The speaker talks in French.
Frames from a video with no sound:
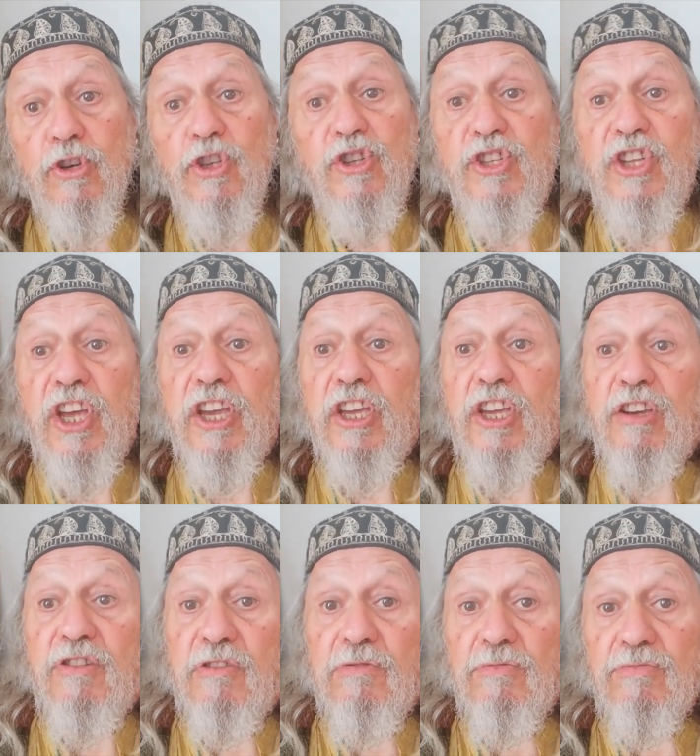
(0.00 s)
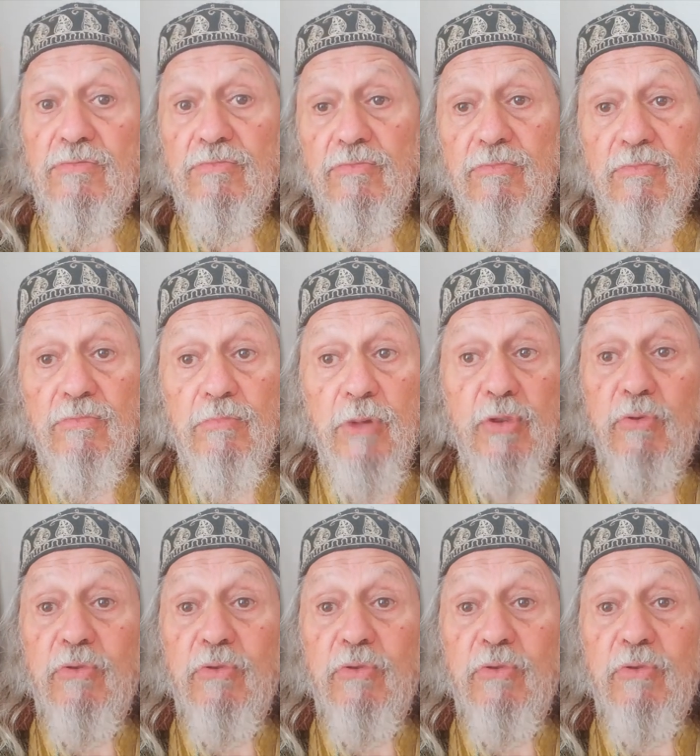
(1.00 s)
hystérique mais